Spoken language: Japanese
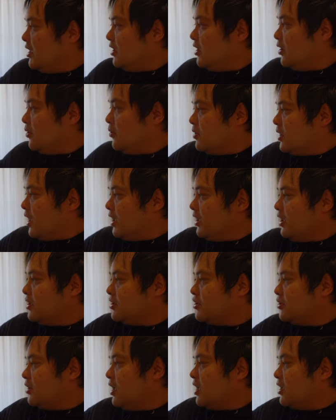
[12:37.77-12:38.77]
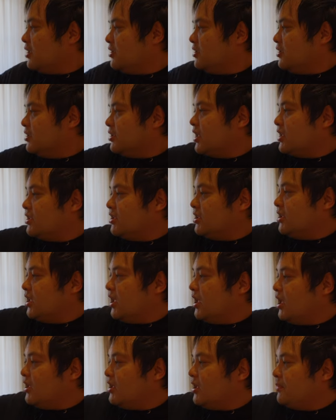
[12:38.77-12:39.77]
で、今回ね、宿泊させてい
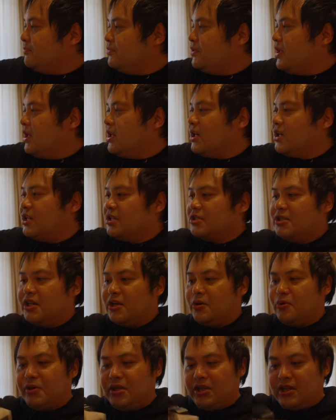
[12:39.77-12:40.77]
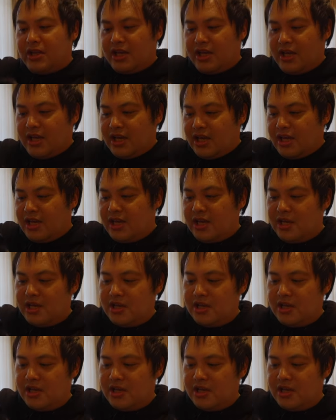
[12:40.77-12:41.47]
ただいたプランがですね、こういったね、